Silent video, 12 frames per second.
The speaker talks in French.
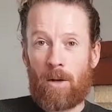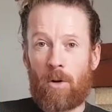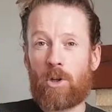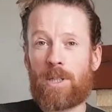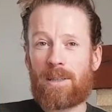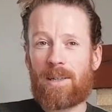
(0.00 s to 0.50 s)

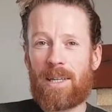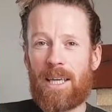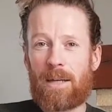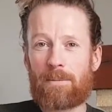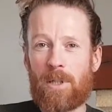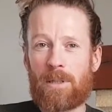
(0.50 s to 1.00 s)
Le
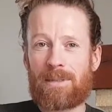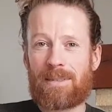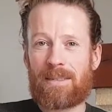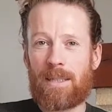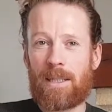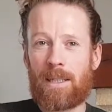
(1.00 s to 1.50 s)
quatrième,
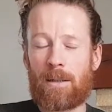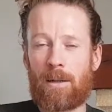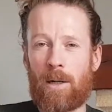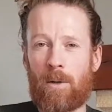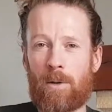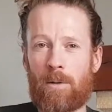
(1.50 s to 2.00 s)
c'est
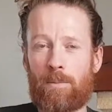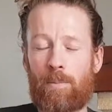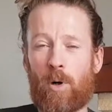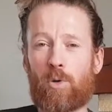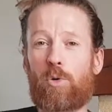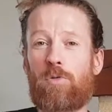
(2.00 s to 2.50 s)
le
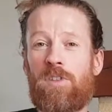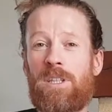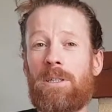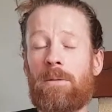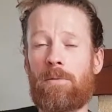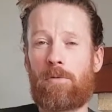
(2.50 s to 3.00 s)
pan de
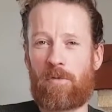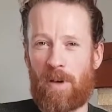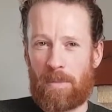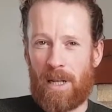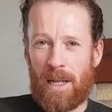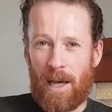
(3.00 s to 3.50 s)
vie
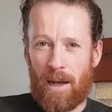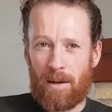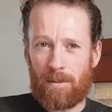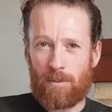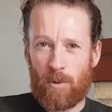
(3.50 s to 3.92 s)
familiale.